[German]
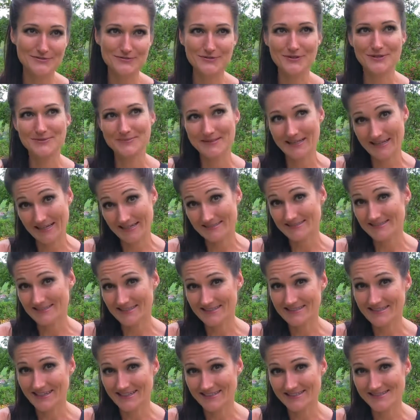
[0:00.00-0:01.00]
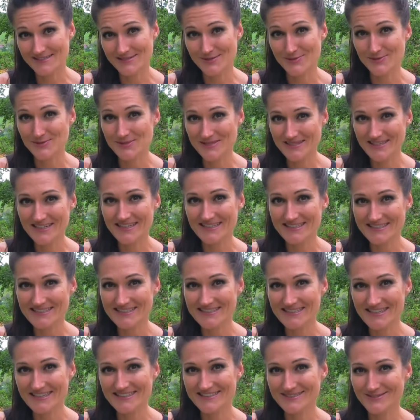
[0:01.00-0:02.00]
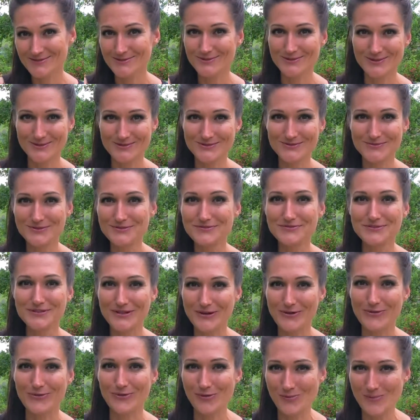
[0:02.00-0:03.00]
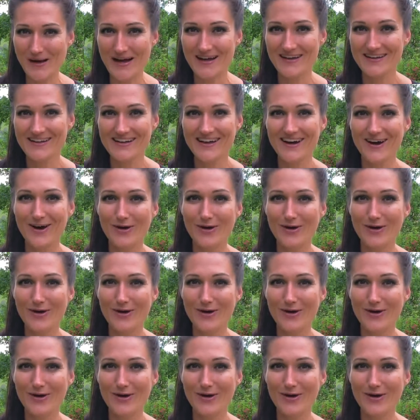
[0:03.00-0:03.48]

und vor allem Kärntner Traditionsgerichte, so ganz wie von der Oma,